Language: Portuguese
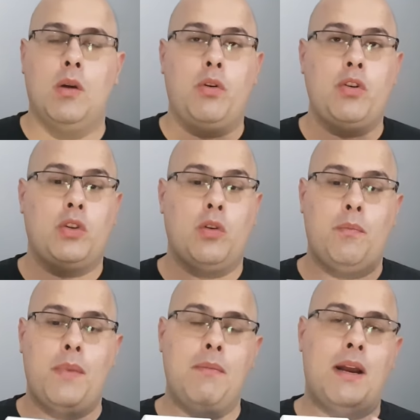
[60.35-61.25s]
Projetor
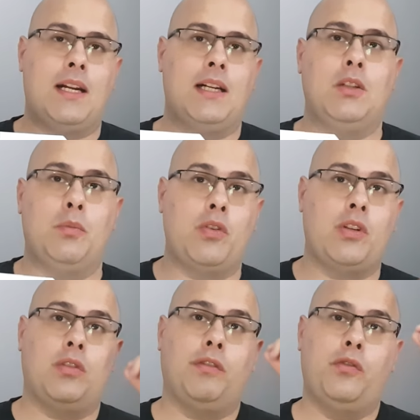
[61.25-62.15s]
bem bacana,
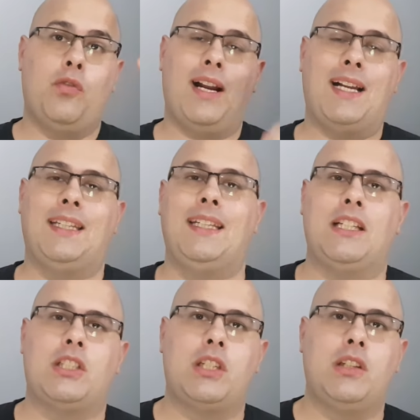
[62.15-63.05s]
projetor Full HD
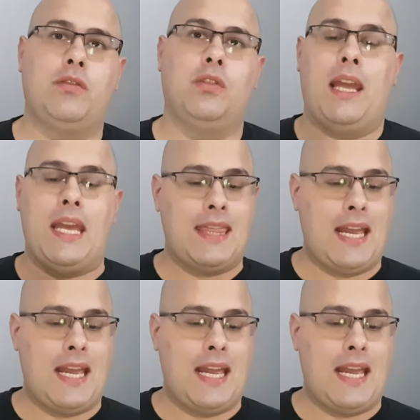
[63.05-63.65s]
nativo, é da